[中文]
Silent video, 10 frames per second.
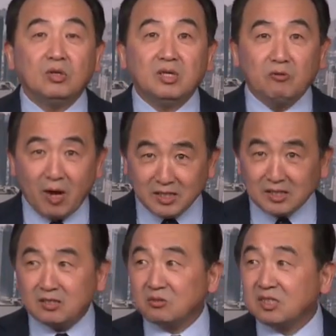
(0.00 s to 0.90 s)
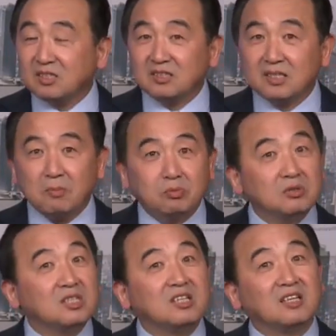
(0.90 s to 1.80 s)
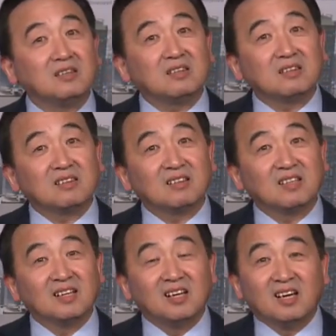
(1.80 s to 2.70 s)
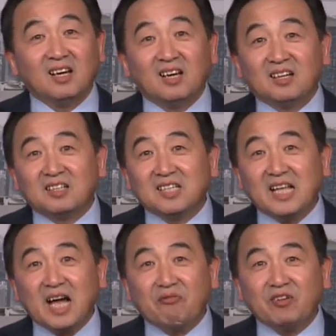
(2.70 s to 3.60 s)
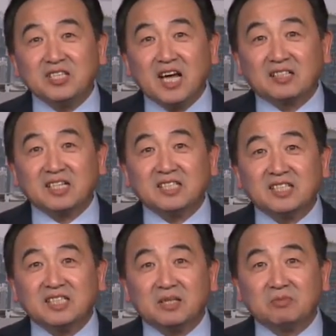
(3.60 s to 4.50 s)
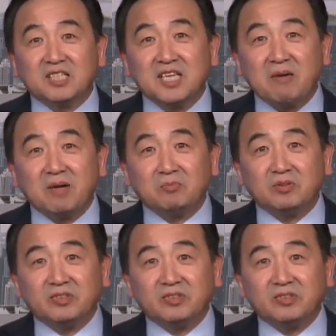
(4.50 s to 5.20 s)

原因就是他不是人。跟大家分享这期节目的下半部